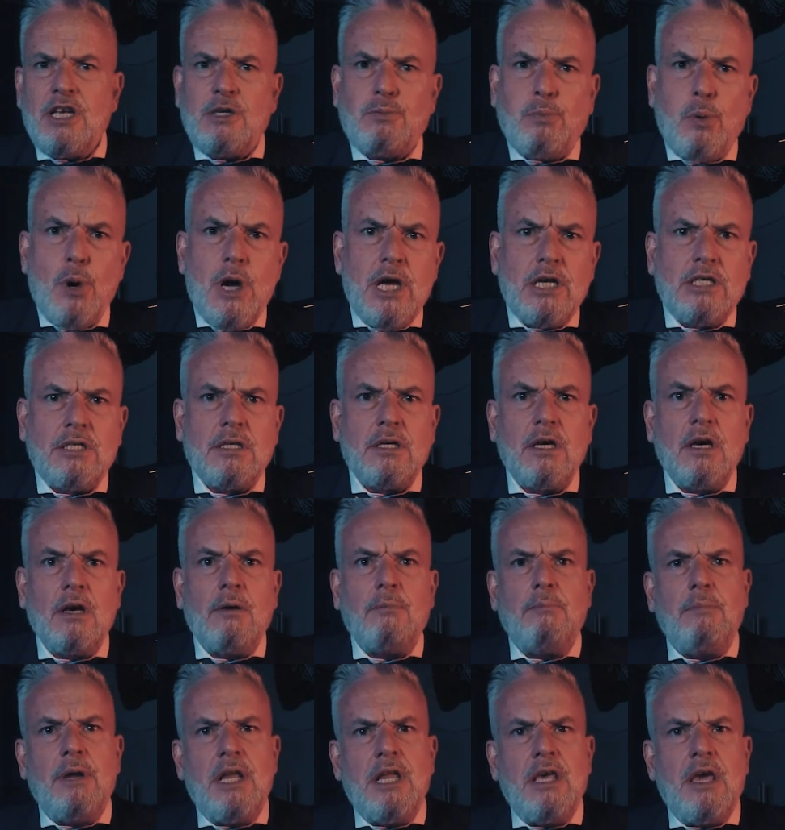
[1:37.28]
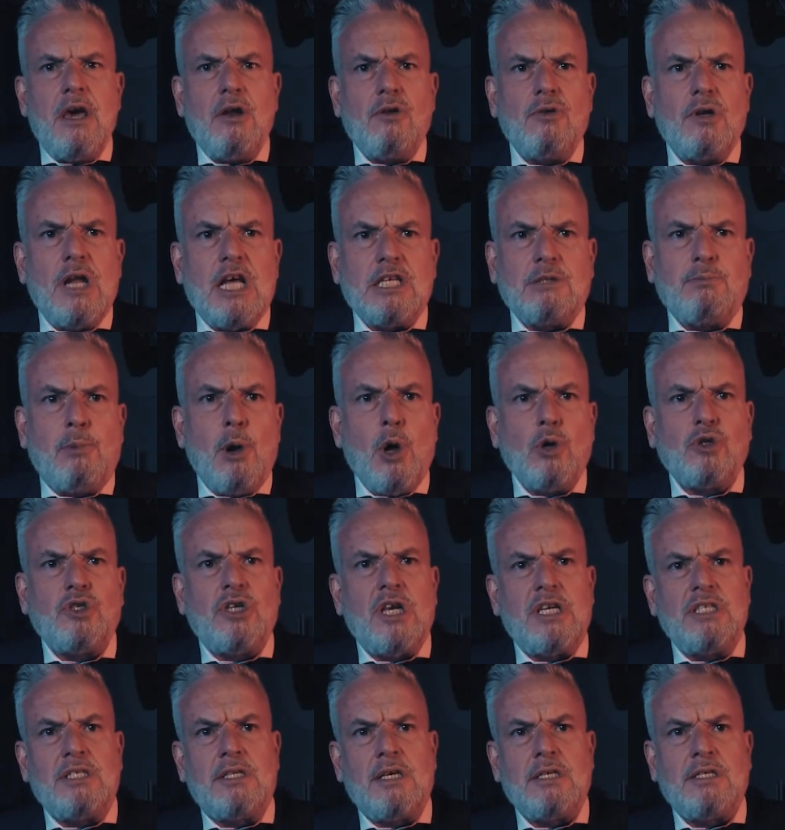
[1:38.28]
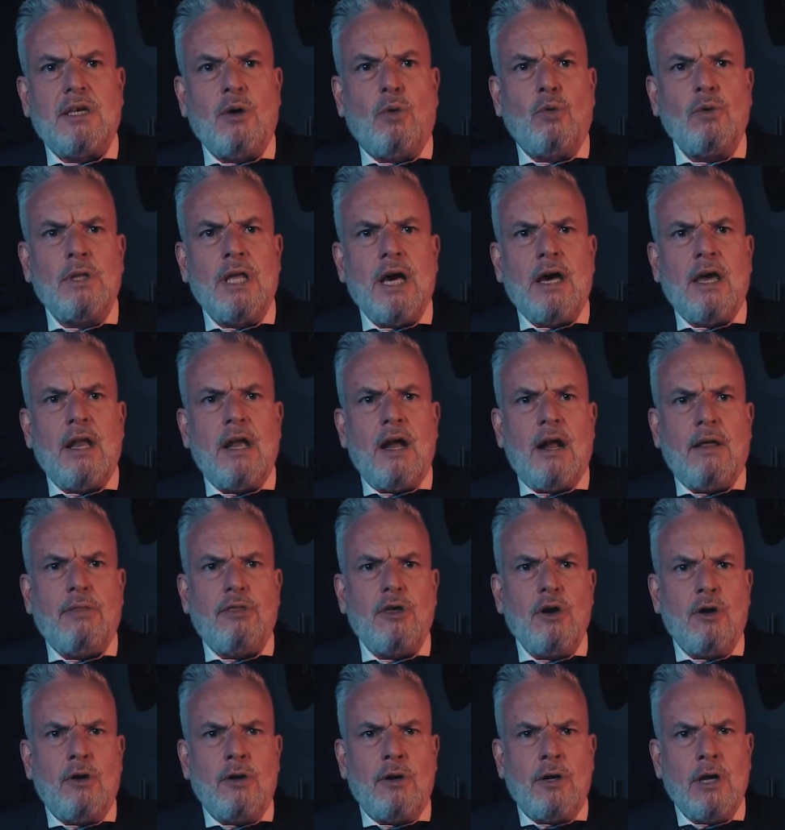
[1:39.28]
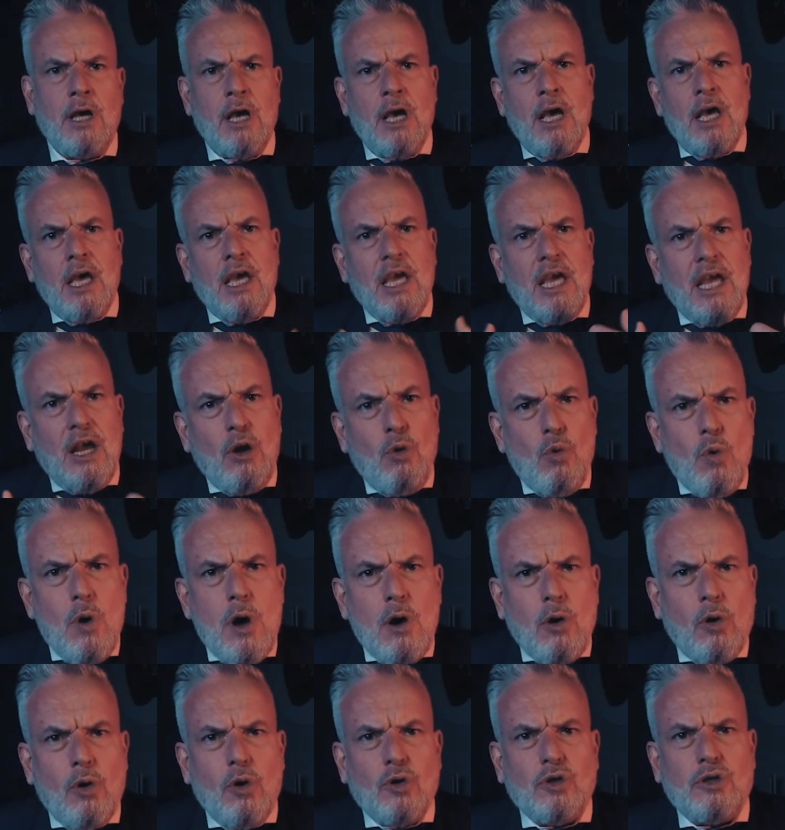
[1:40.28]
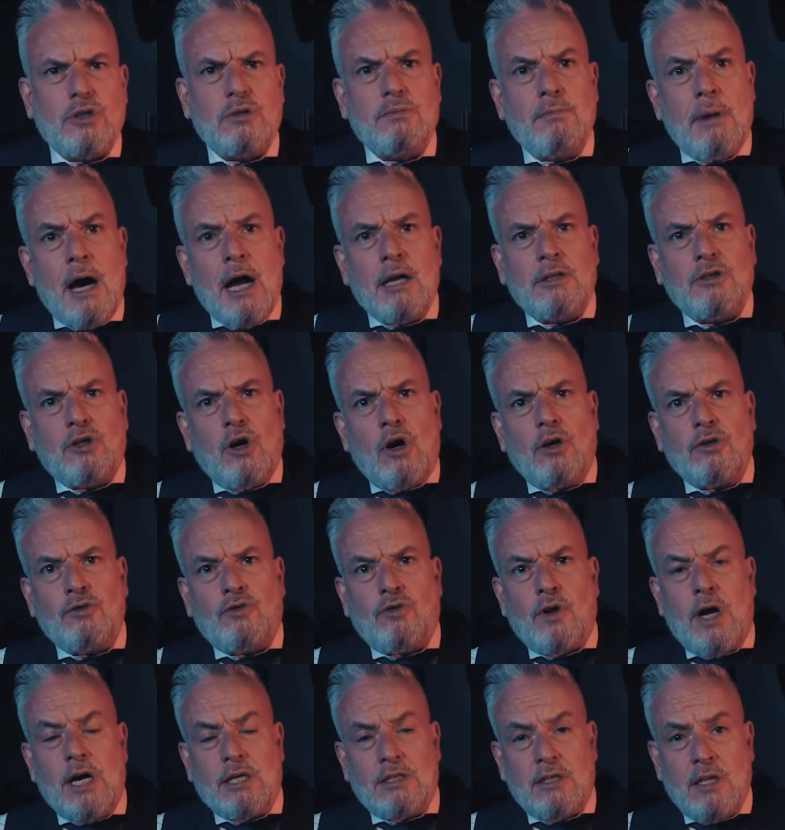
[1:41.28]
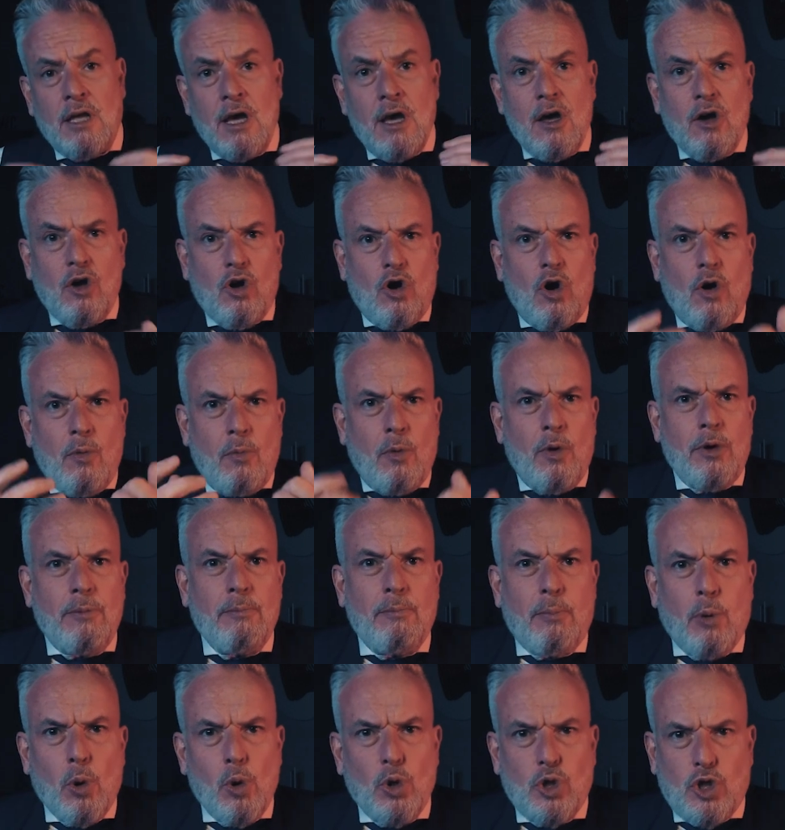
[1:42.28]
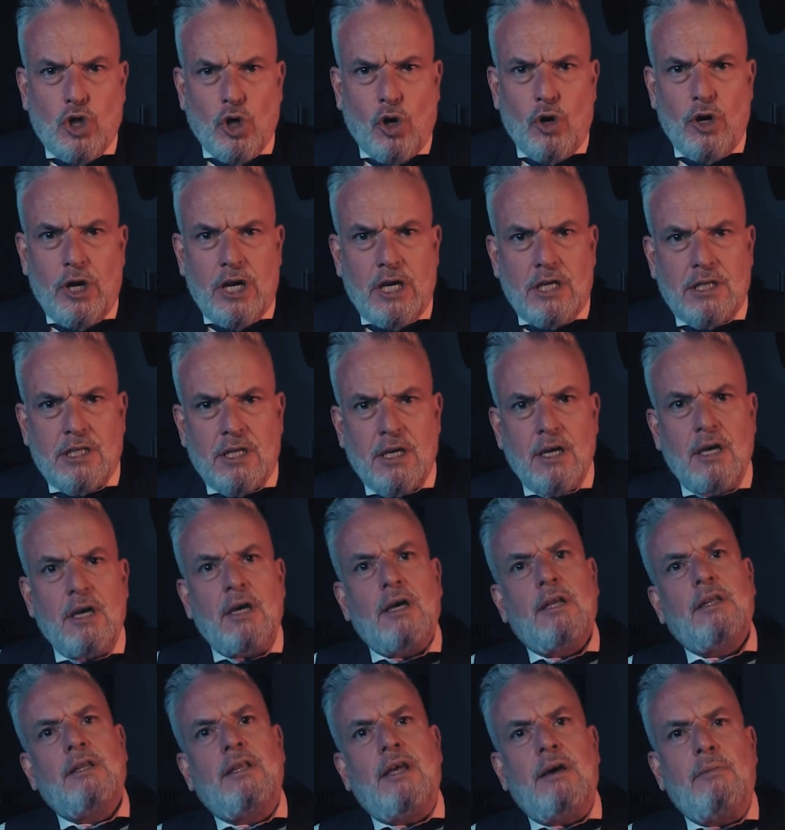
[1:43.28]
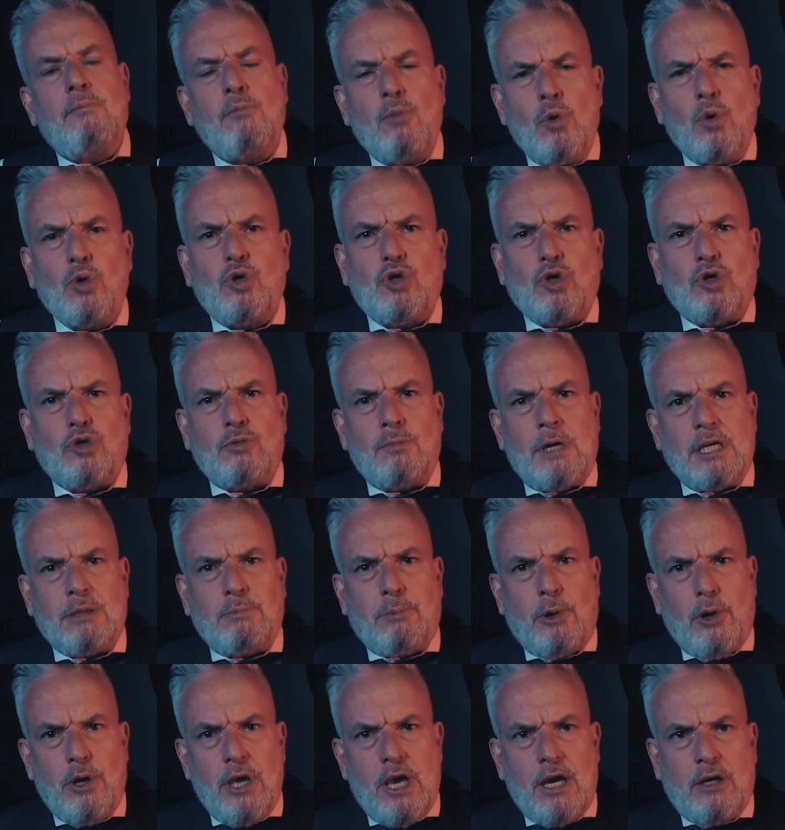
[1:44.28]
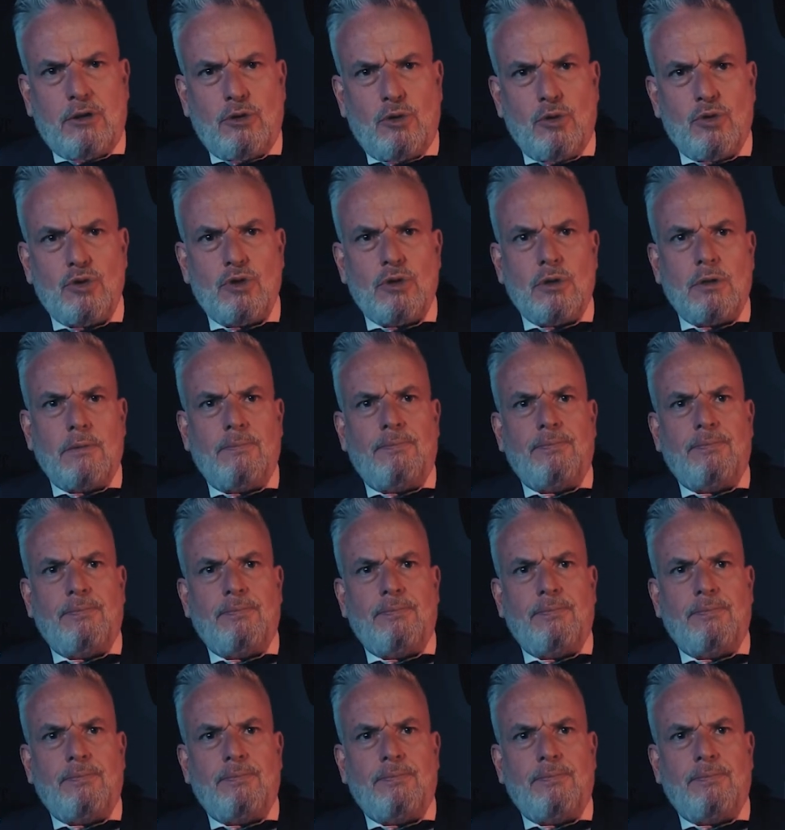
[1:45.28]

Después vinieron las blockchains de segunda generación y luego los smart contracts como impulsores de muchos más proyectos.